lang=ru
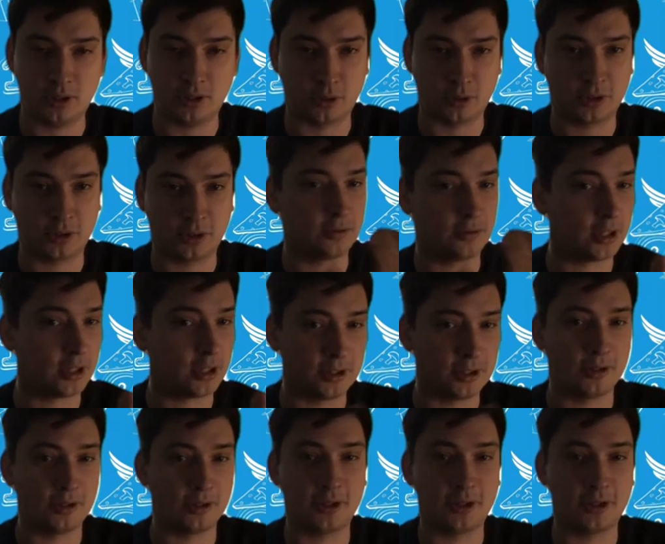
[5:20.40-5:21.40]
И у нас есть вторая
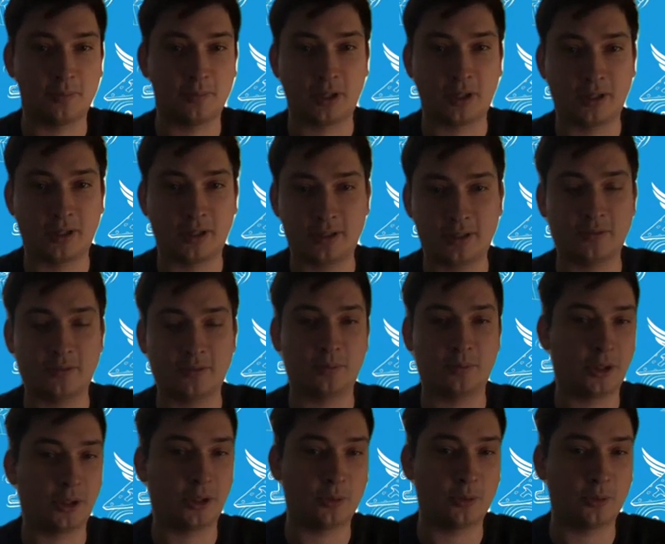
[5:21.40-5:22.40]
ценность, это прогрессивная,
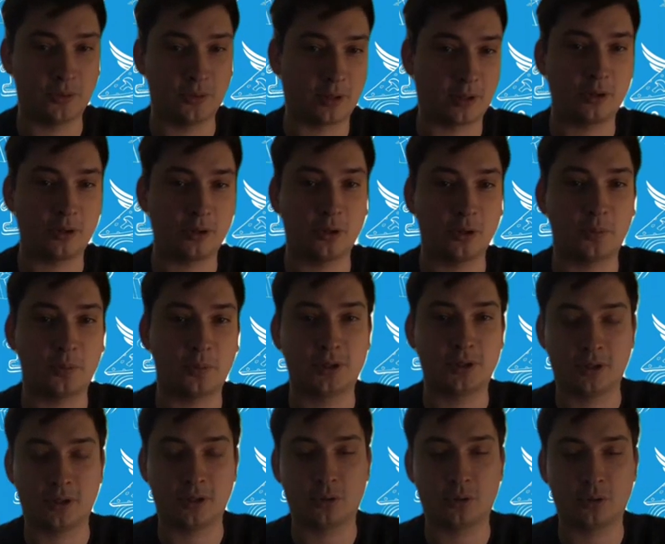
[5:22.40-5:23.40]
поэтому в рамках нее
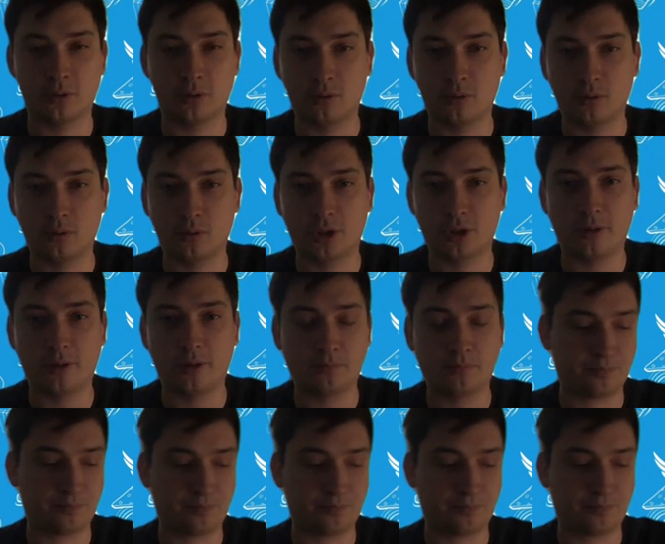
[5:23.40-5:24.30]
постоянно что-то улучшаем.